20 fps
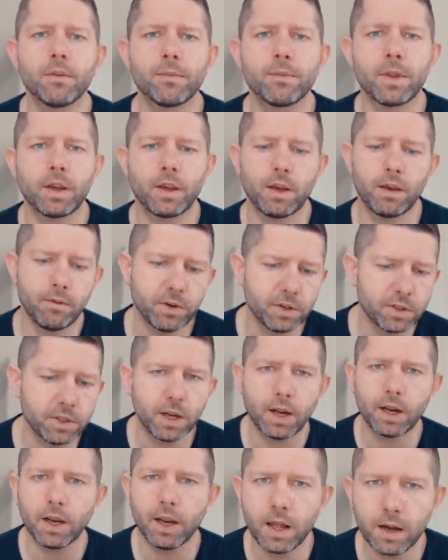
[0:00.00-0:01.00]
takich właśnie
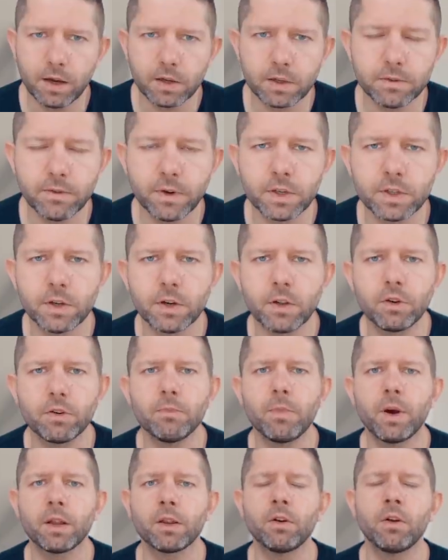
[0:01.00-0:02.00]
jak Clark czy Venture
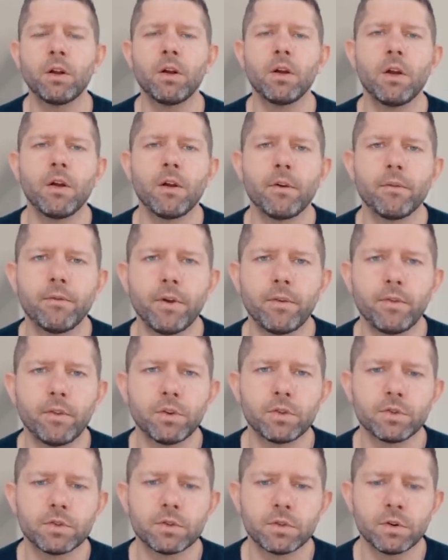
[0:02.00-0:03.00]
Incubator
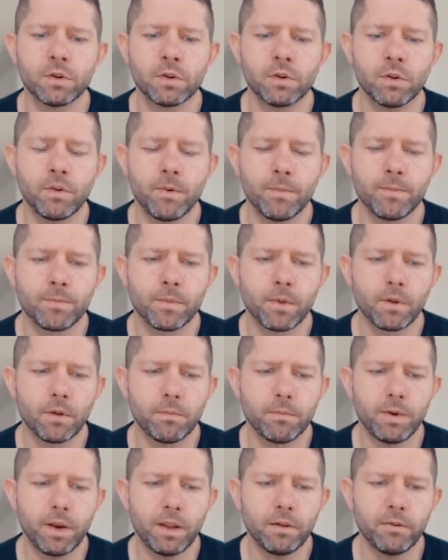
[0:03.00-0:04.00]
wewnątrz
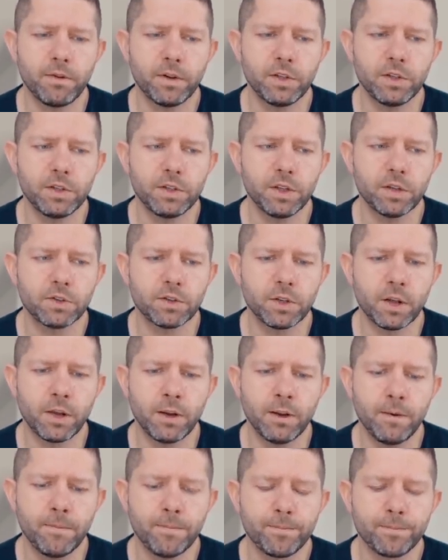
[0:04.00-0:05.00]

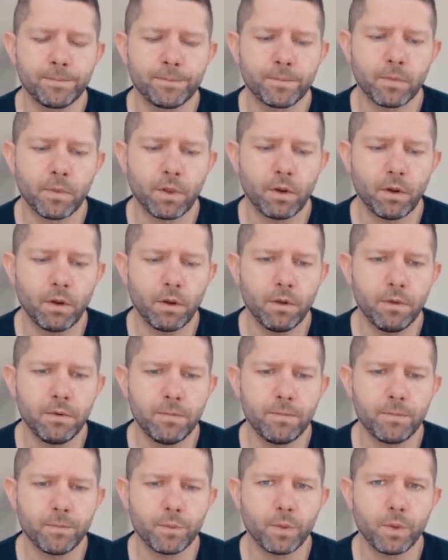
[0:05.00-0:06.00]
Brand24.
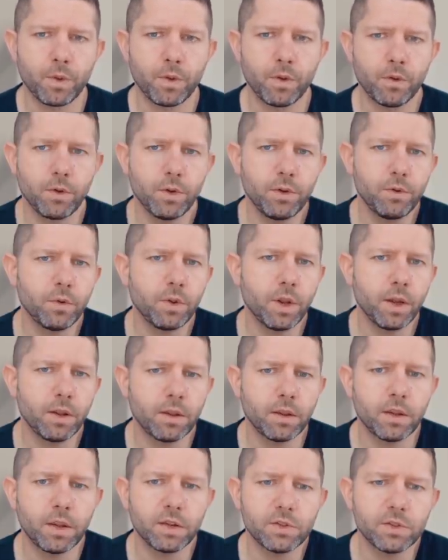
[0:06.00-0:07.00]
No i tutaj
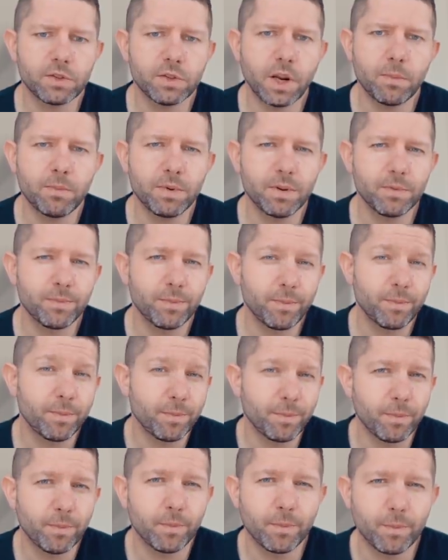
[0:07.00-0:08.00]
też jakby
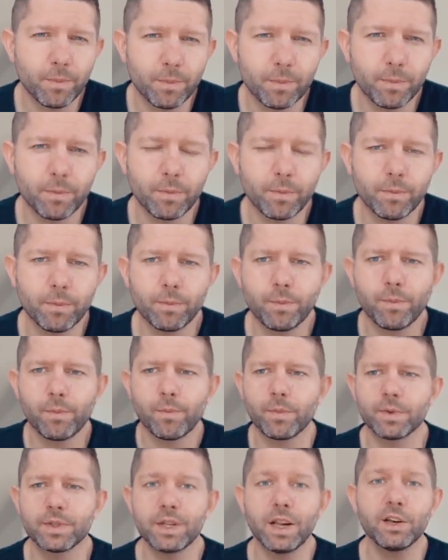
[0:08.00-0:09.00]

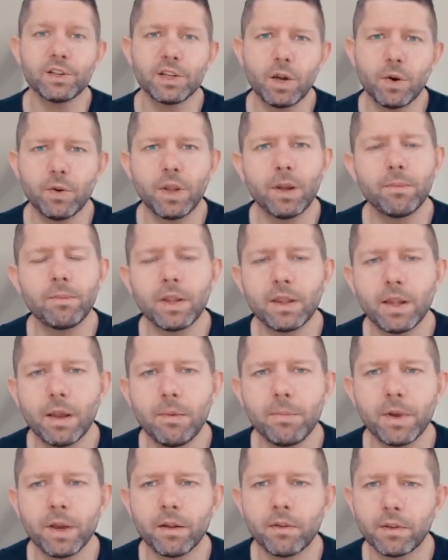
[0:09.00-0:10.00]
zależało nam na
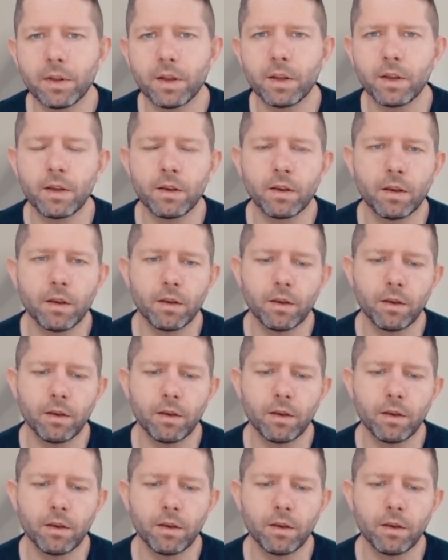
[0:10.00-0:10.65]
tempie tej,